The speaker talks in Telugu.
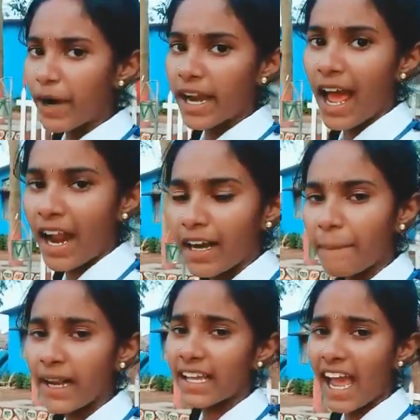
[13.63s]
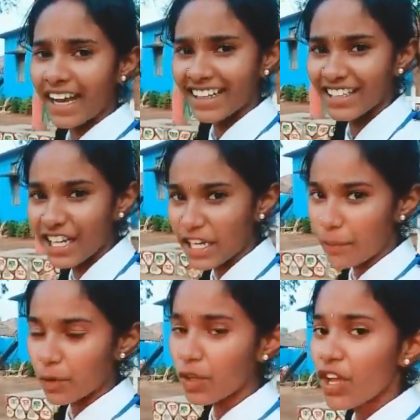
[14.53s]
ఎప్పుడైనా అన్నం వెళ్ళి అన్నం
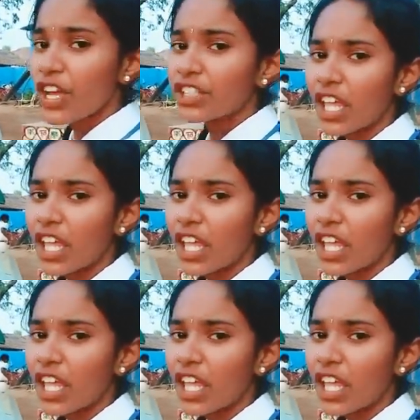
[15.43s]
తినేటప్పుడు